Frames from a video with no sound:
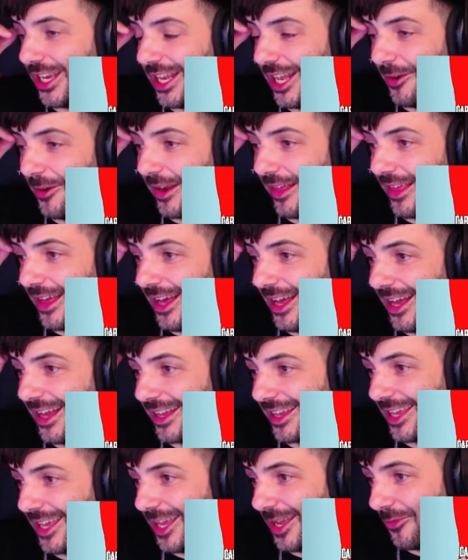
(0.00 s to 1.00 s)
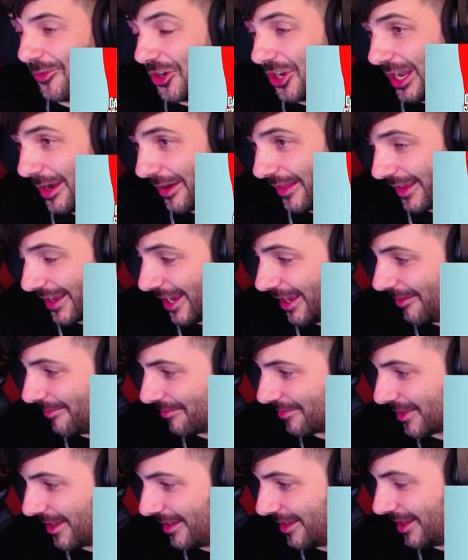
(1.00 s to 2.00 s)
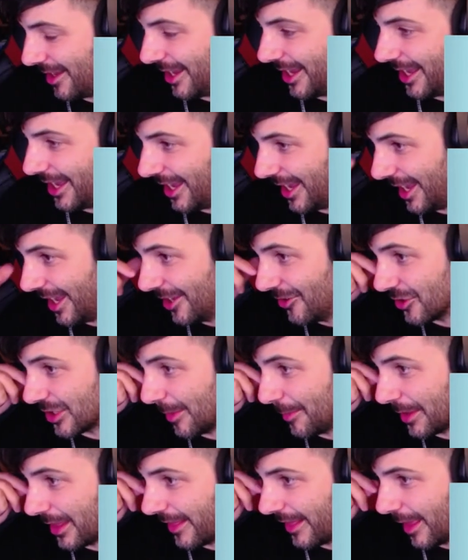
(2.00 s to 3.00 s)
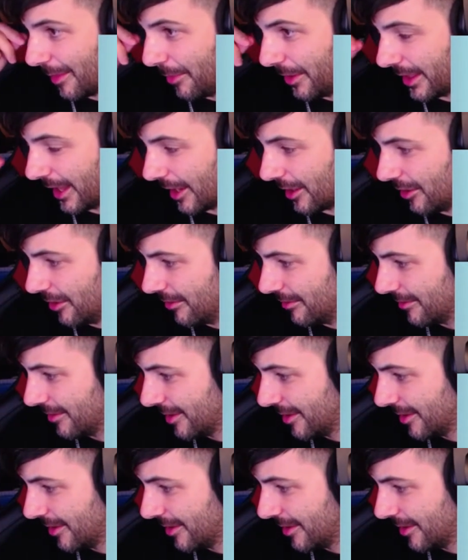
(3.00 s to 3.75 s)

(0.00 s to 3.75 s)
la verdad, que, bueno, la verdad que nos apetecía invitarlo.